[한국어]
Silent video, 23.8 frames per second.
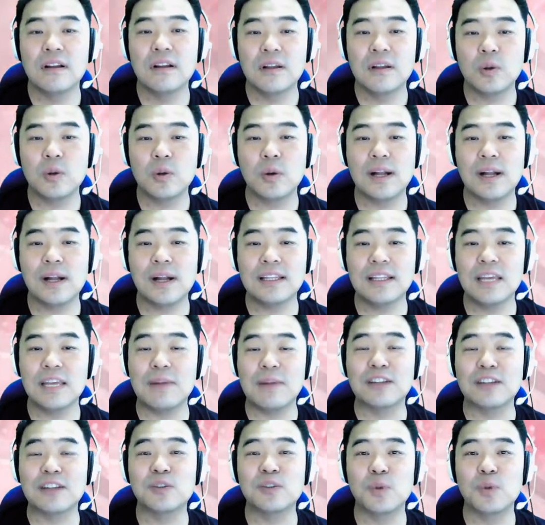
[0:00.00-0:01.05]
톡할 때
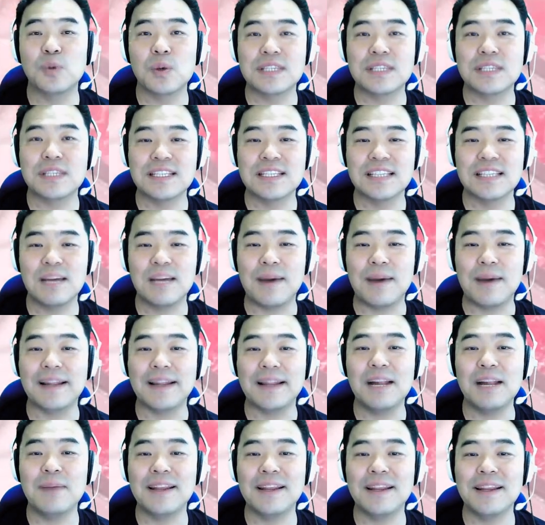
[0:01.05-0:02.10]
말투도 진짜
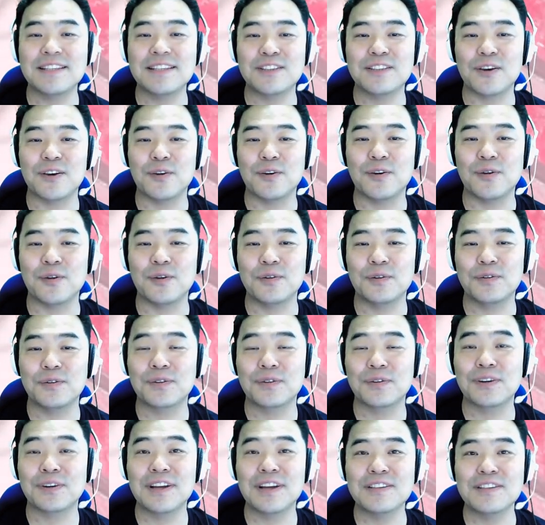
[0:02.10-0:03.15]
반할만 했어요.
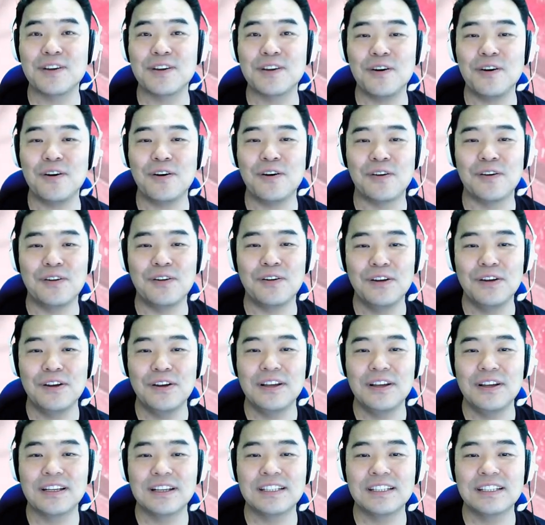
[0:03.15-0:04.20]
그래서
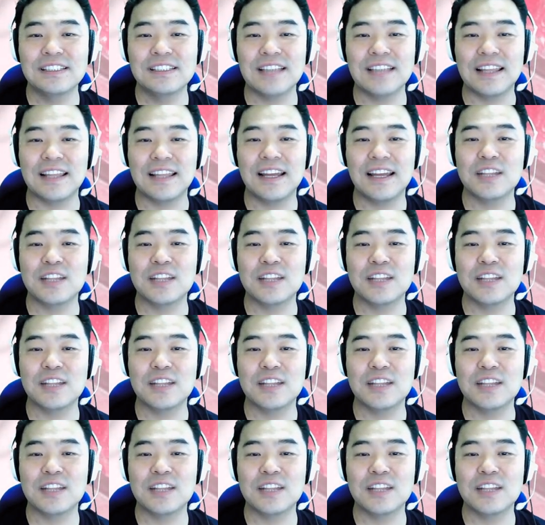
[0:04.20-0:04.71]
그 나날이